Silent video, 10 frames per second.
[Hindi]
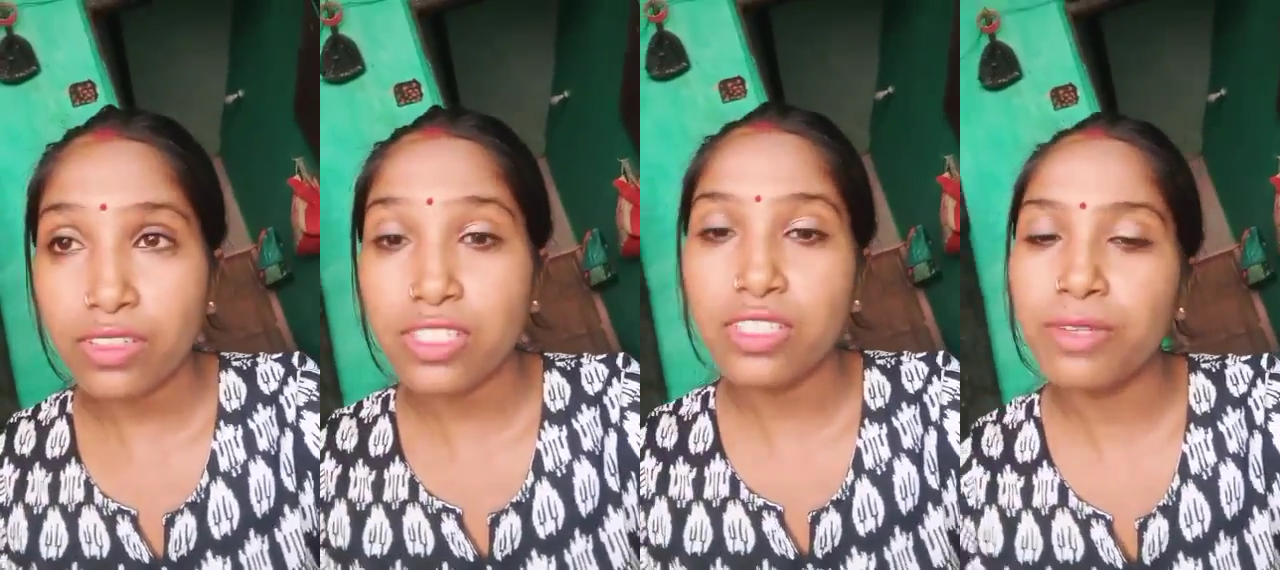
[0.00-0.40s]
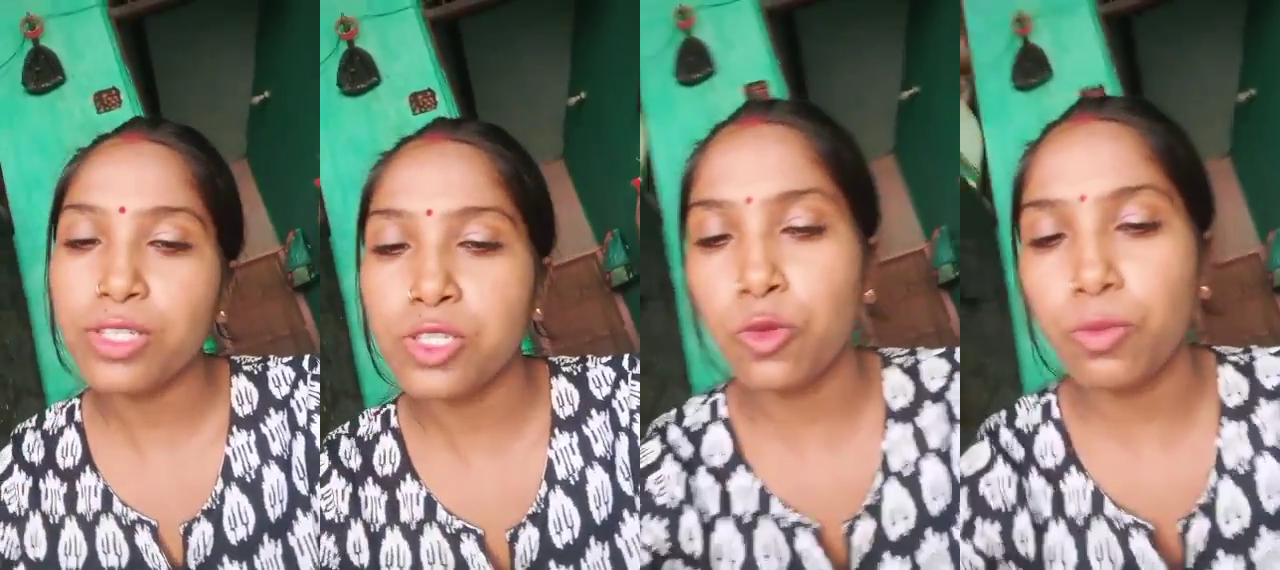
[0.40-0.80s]
जिसकी वजह
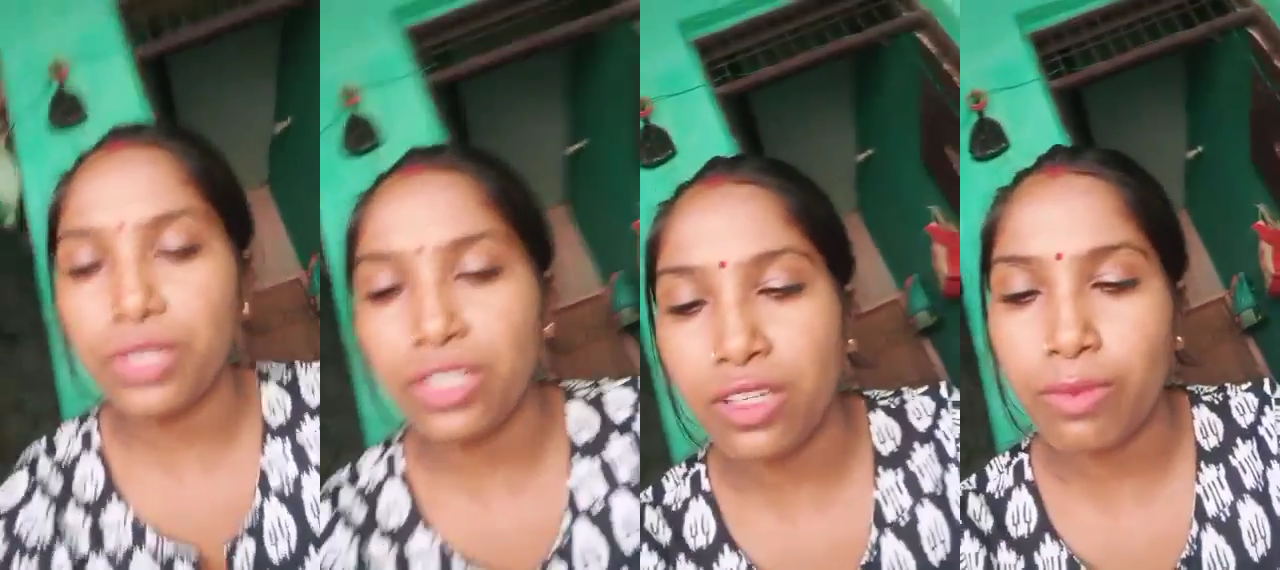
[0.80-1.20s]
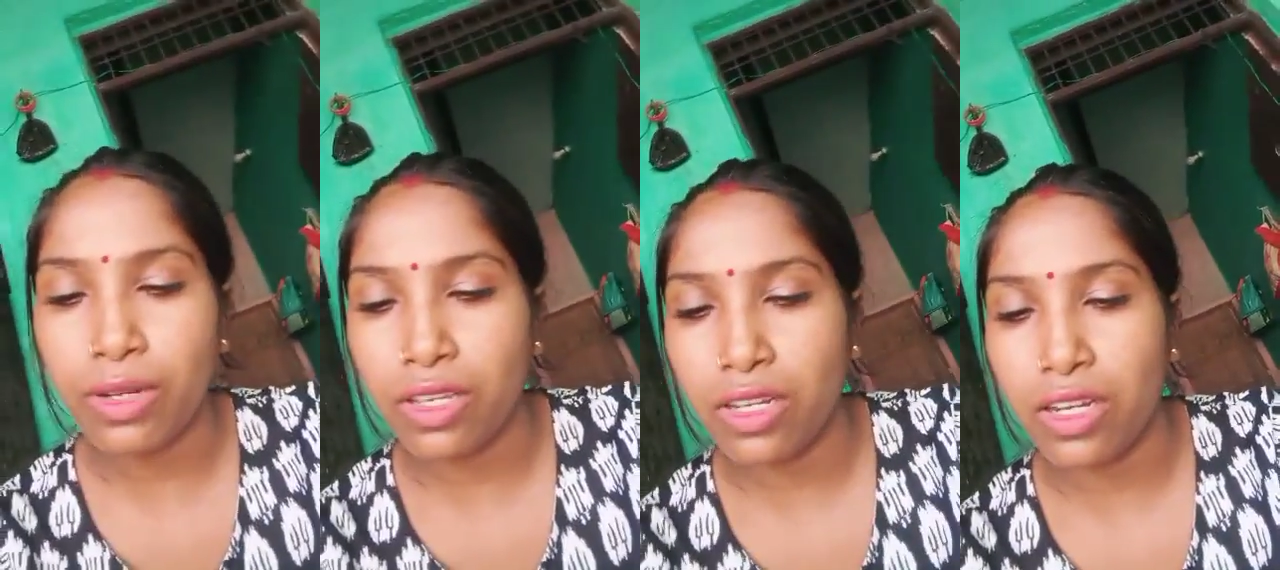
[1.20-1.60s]
से इसको पीने की
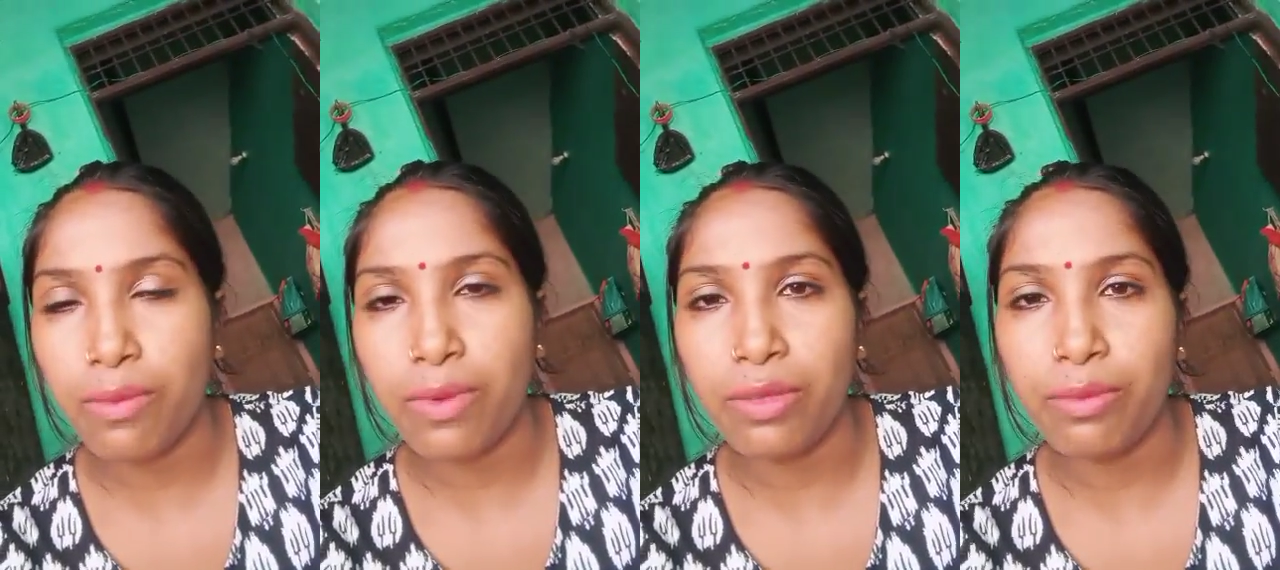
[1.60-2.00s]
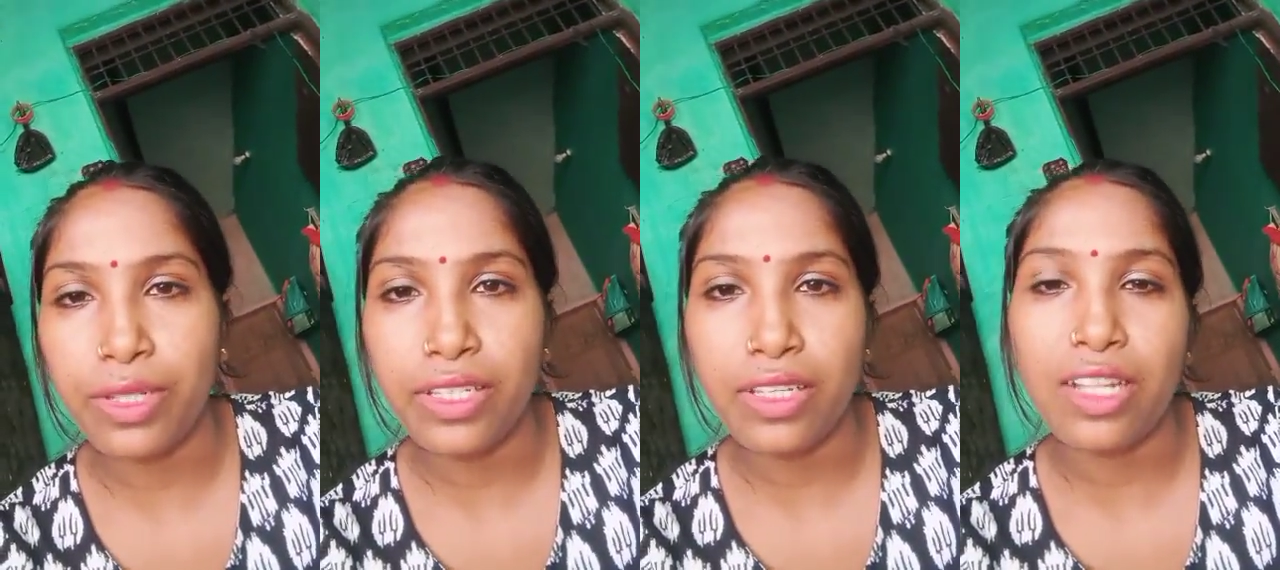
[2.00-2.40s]
पड़ गई ठंडा पानी
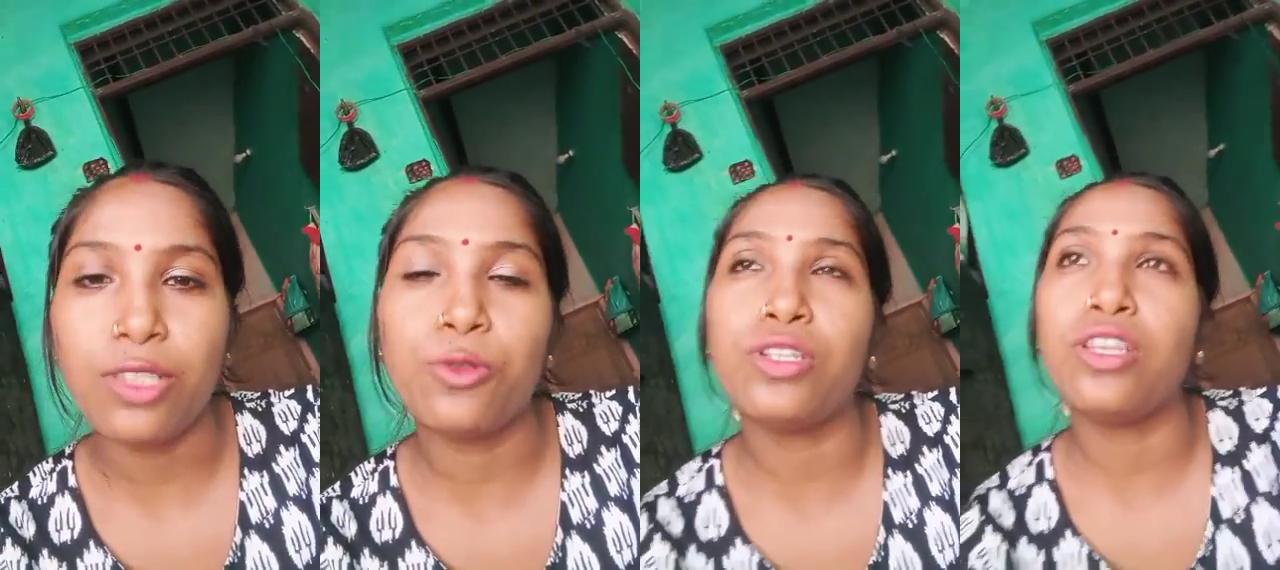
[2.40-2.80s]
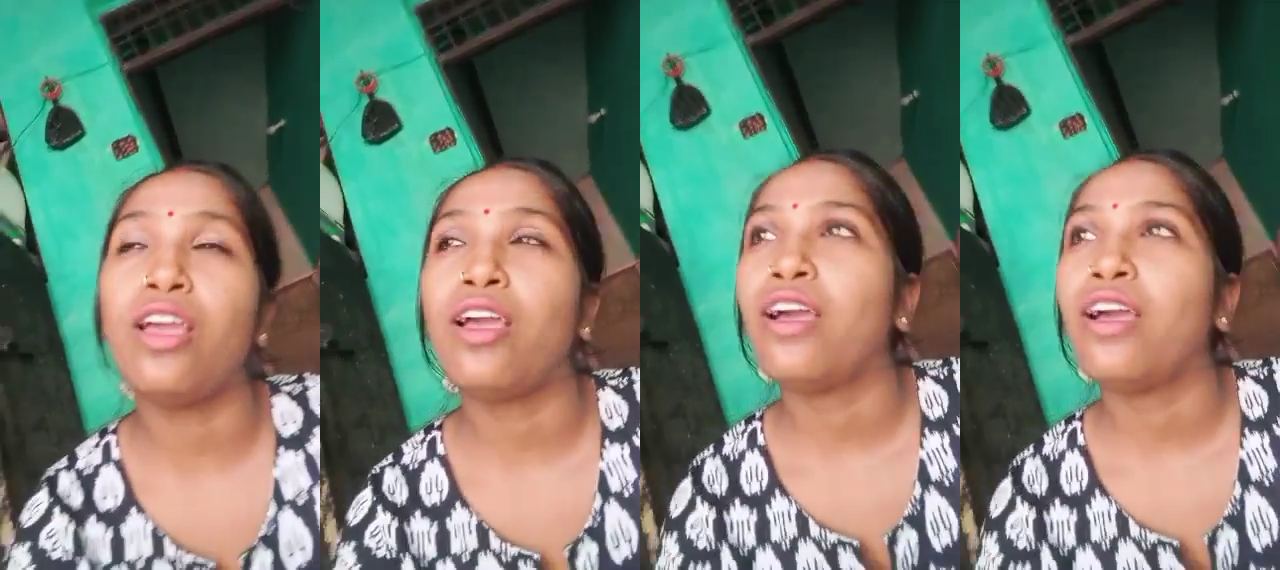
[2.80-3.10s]
पीने की आदत हो गई है